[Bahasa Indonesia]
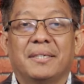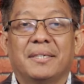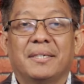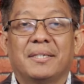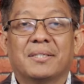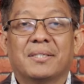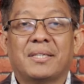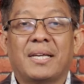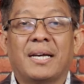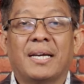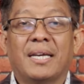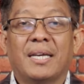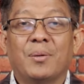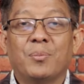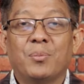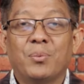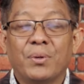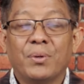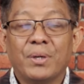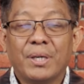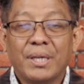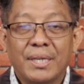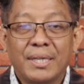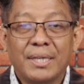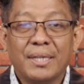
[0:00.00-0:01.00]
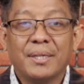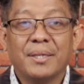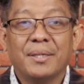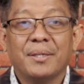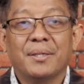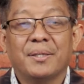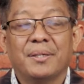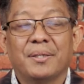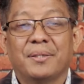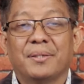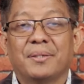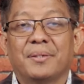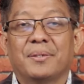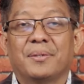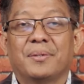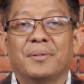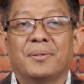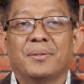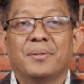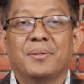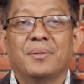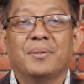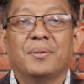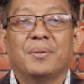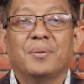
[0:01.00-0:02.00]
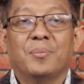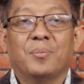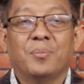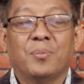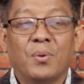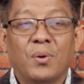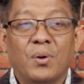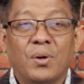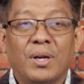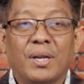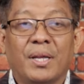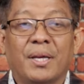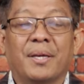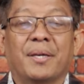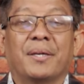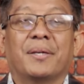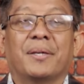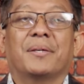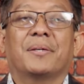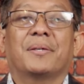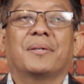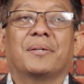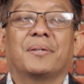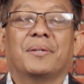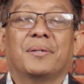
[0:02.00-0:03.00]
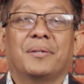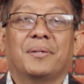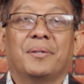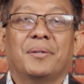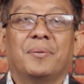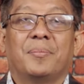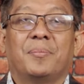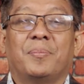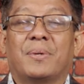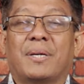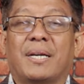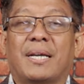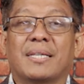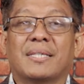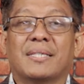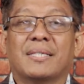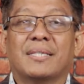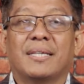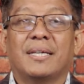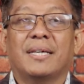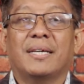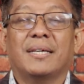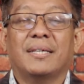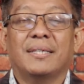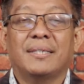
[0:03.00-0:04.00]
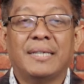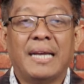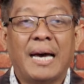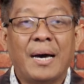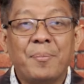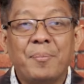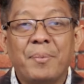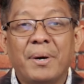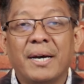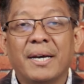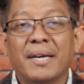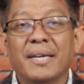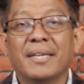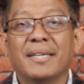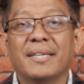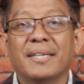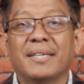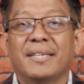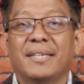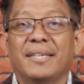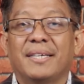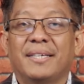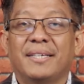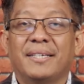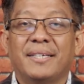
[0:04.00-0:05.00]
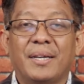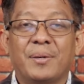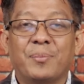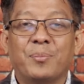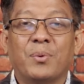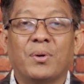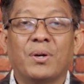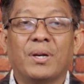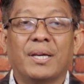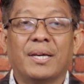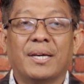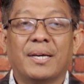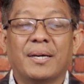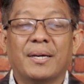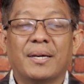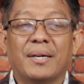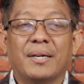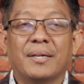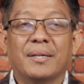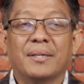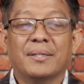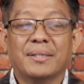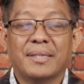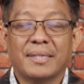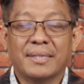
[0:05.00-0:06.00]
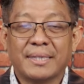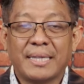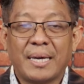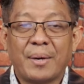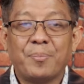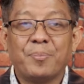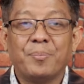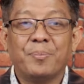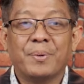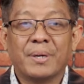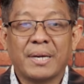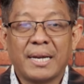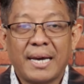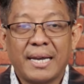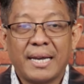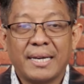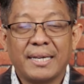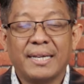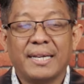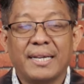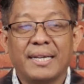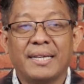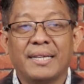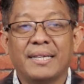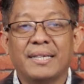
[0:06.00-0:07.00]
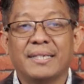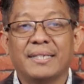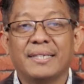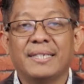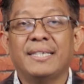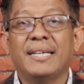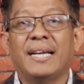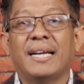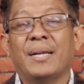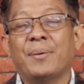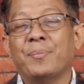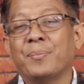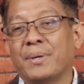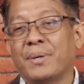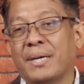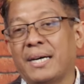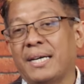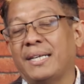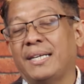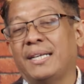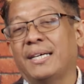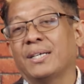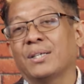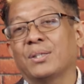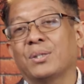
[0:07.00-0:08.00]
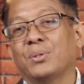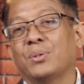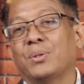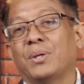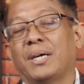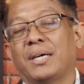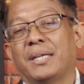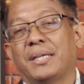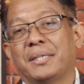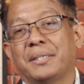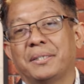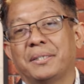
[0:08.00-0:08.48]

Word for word: Sang ibu ini boleh merasa damai dan boleh tetap berada di dalam kandang Tuhan.